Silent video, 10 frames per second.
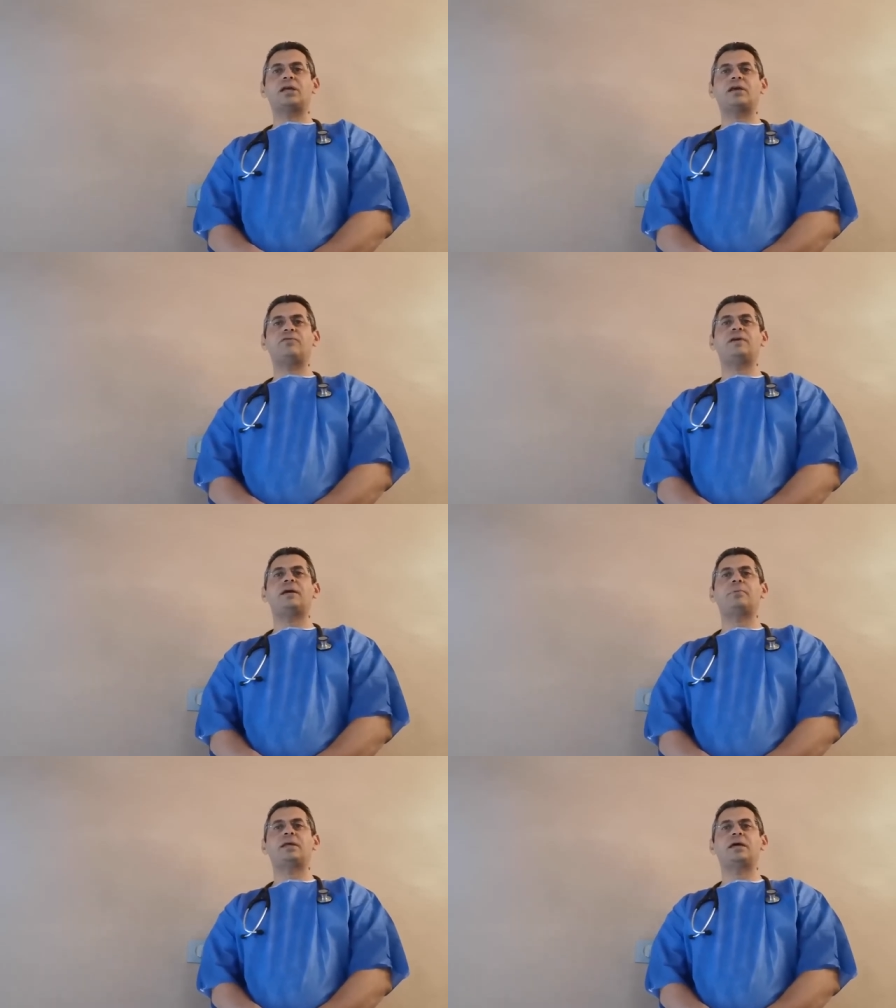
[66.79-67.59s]
Chacun
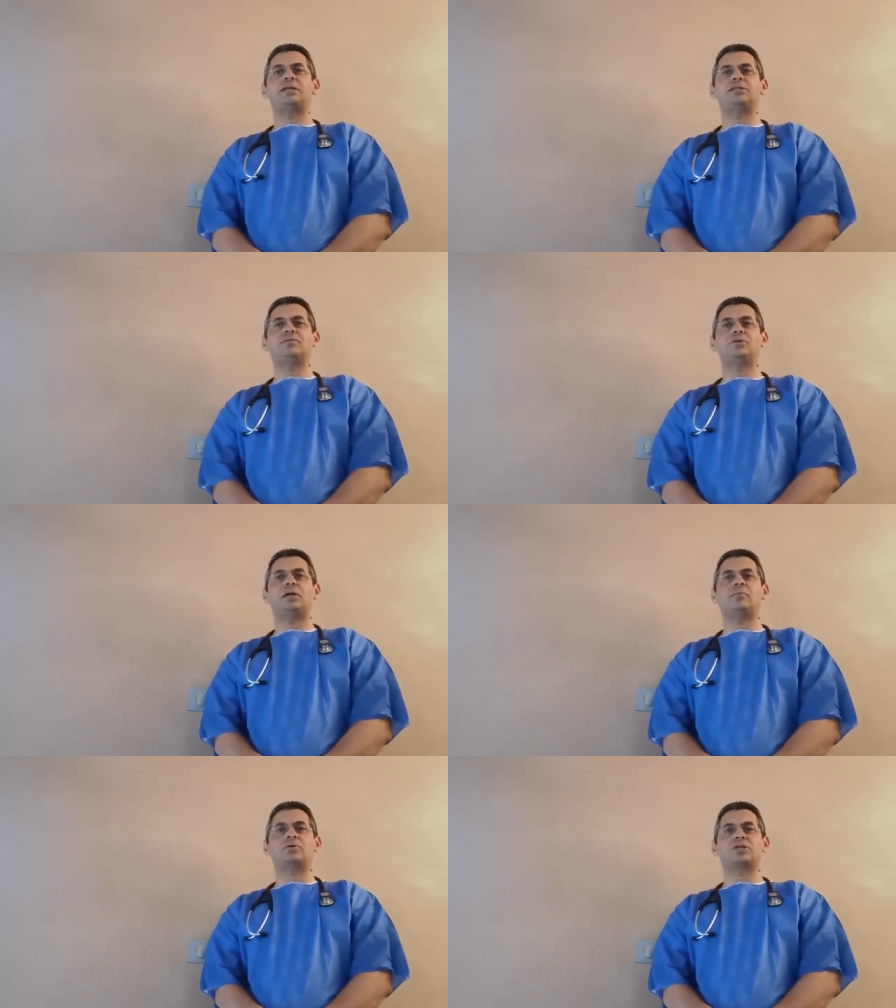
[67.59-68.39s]
fait la prière
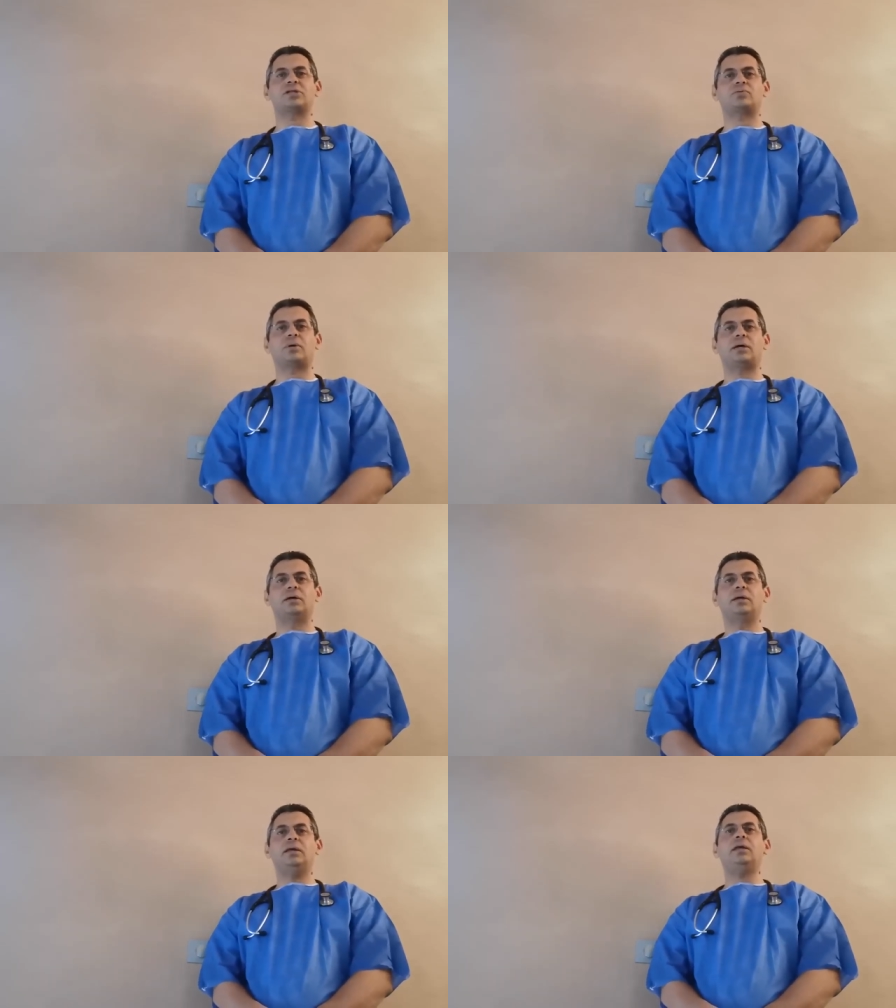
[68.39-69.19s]
individuellement chez
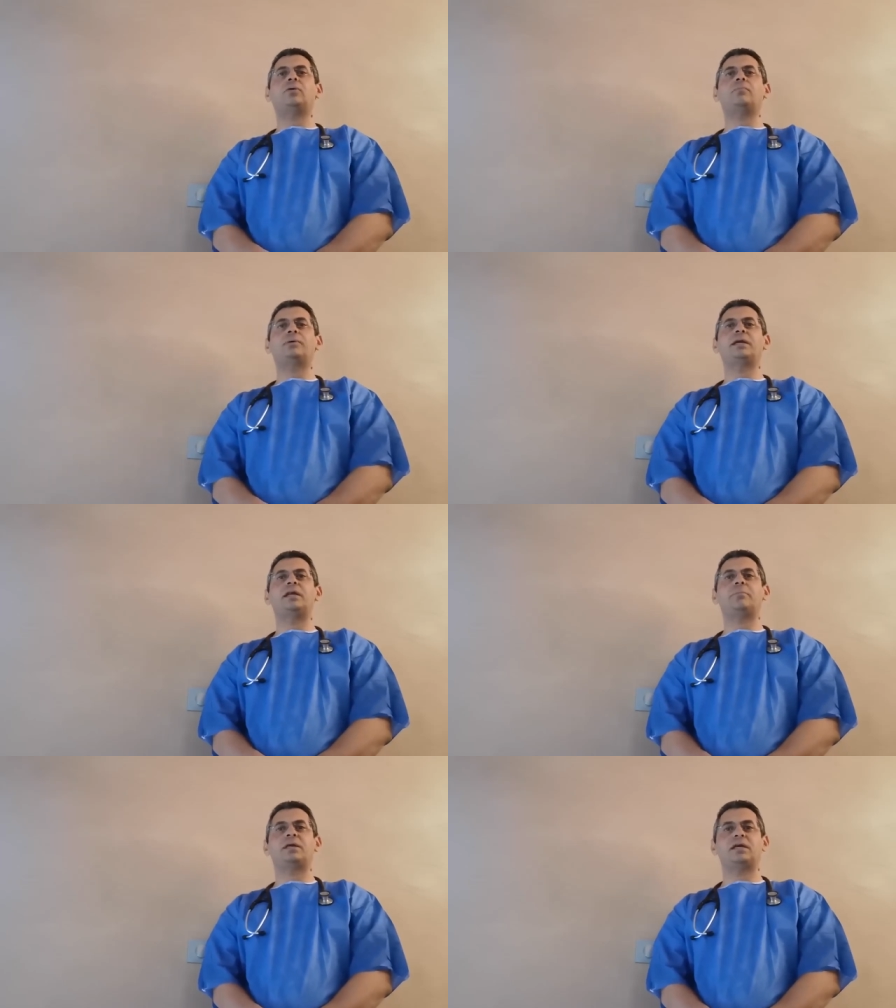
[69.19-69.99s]
soi, y
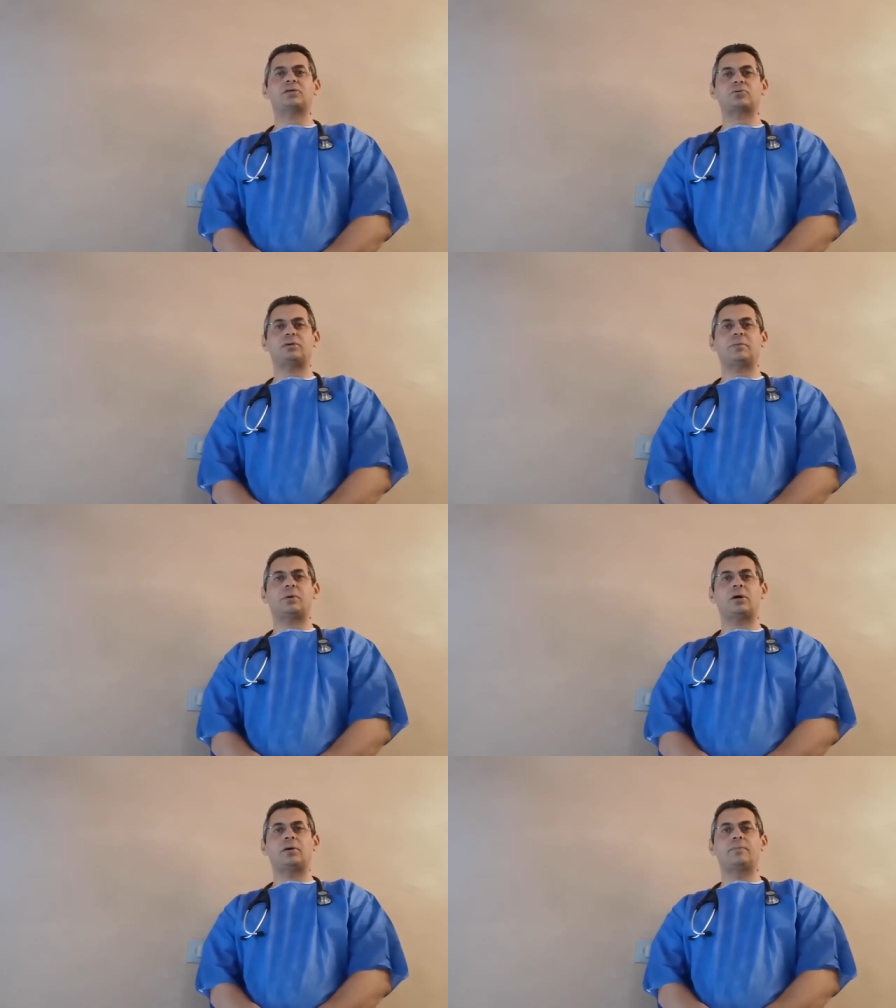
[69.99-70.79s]
compris la prière sur
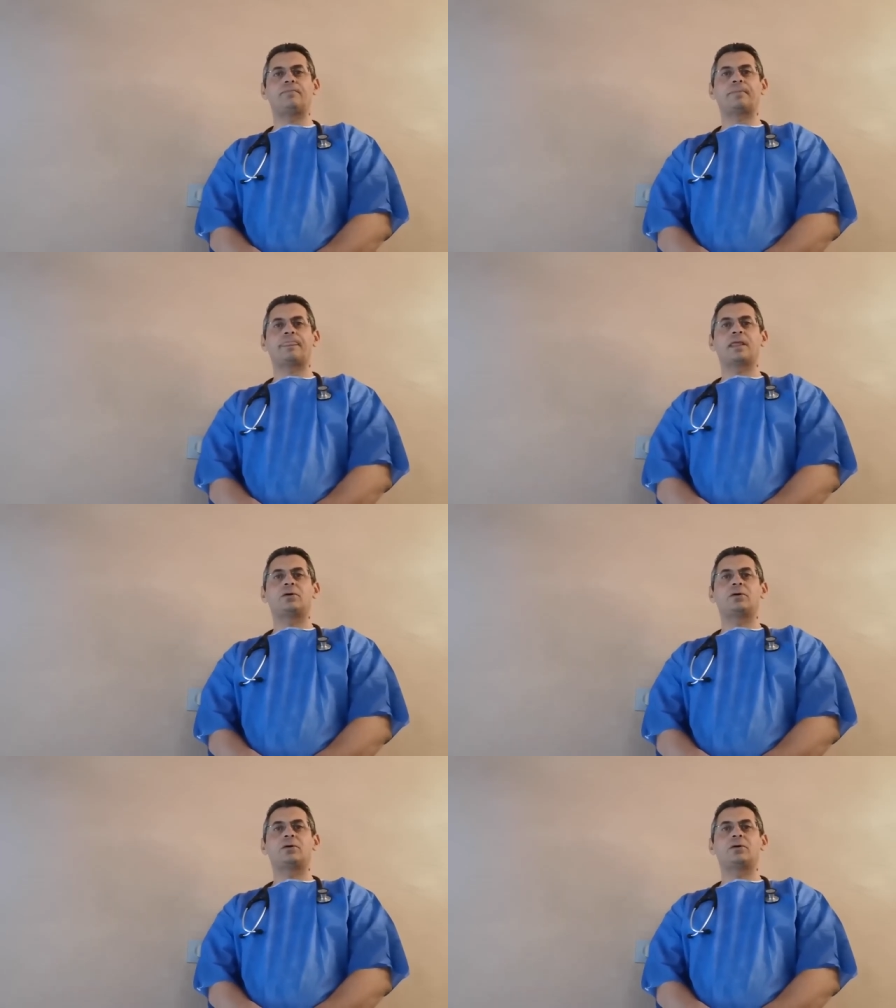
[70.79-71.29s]
les morts.